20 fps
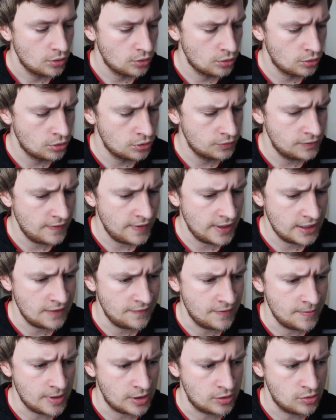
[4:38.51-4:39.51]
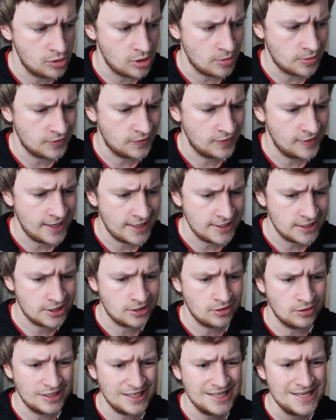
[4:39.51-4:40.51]
Und wir werden einfach mal gucken, ob ich
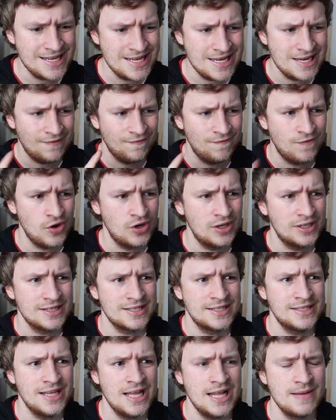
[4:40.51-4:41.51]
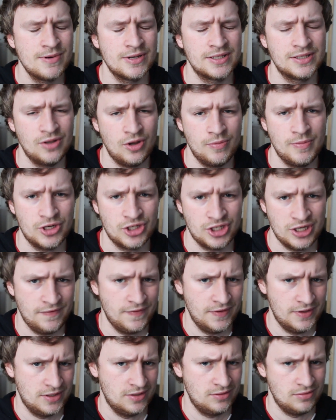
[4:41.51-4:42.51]
vielleicht noch in der Woche selber es nochmal
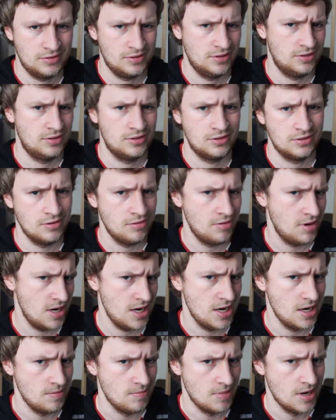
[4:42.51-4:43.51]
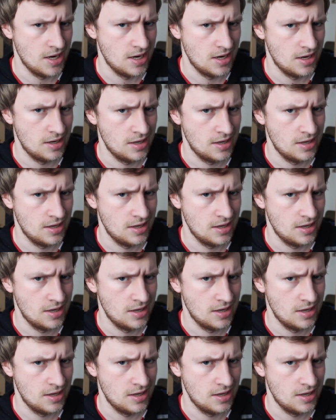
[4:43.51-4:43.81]
schaffe zu streamen.